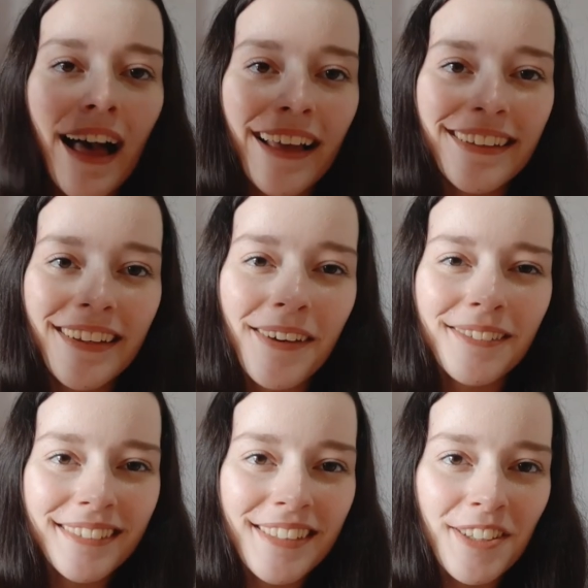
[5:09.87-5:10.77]
Aí,
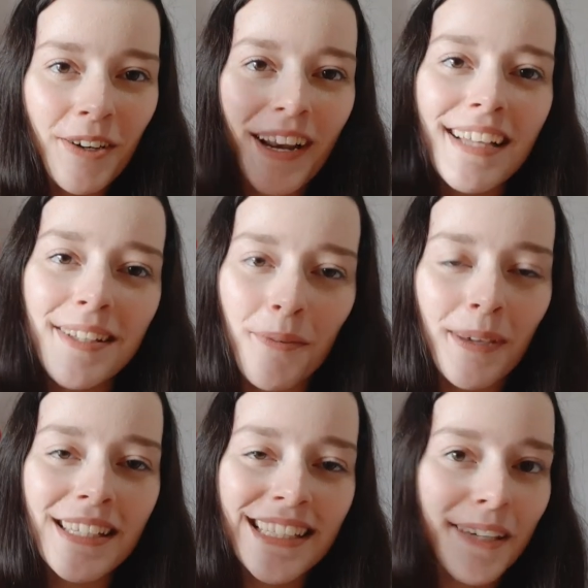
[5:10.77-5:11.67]
de coração,
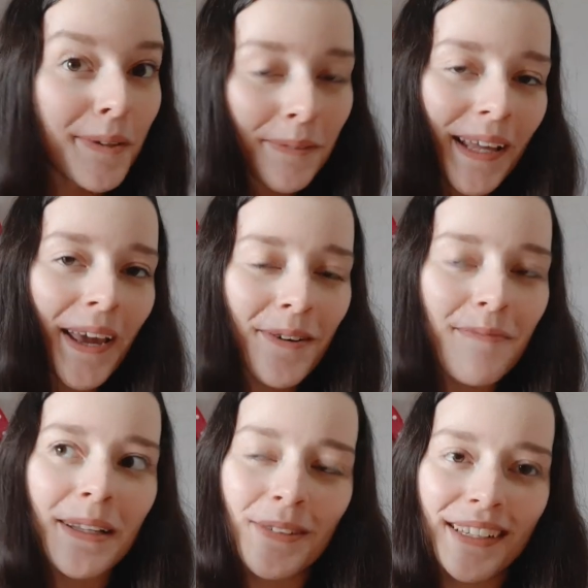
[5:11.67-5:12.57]
porque assim, eu não tenho
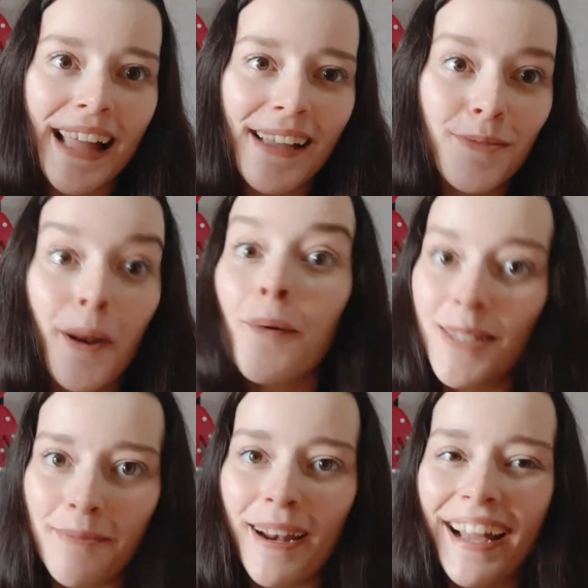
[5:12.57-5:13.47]
maturidade para
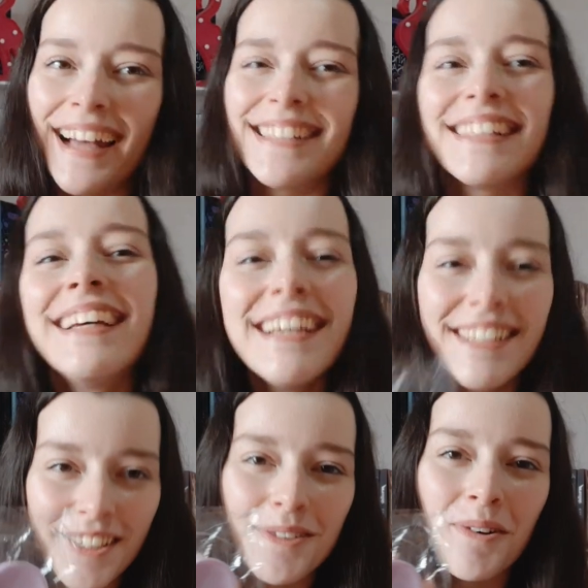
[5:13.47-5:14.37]
coisa para casa.
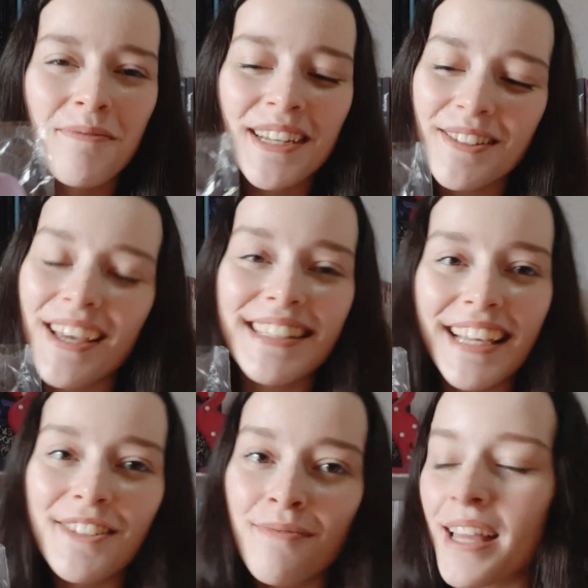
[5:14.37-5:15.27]
Descobri isso
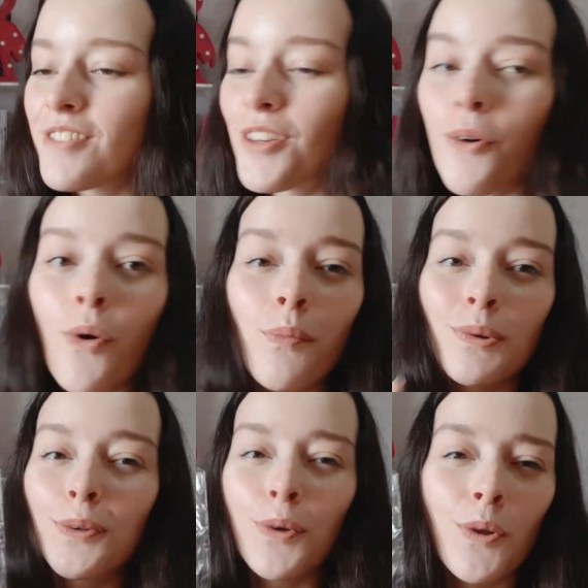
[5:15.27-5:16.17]
recentemente, que eu
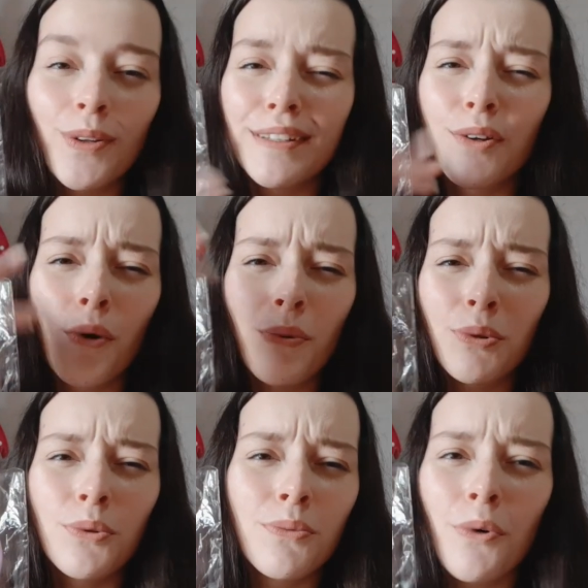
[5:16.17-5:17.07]
compro tudo colorido, eu compro
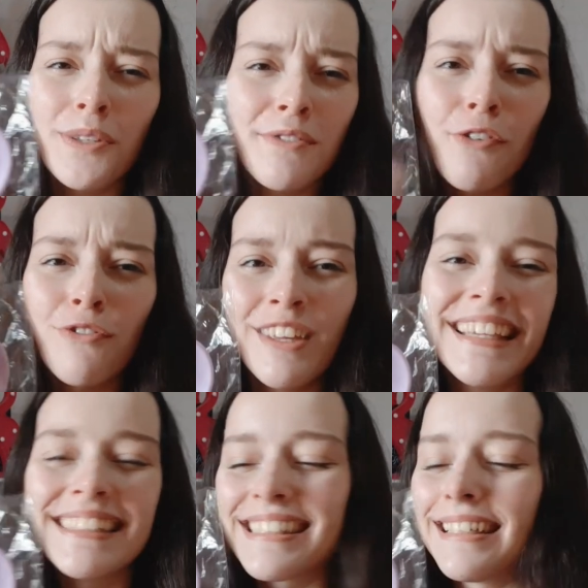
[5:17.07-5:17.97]
tudo coisa
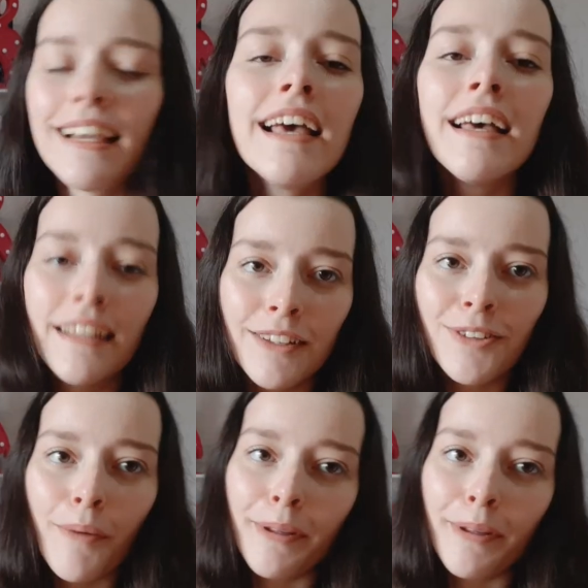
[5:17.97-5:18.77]
fofinha, assim. Não tenho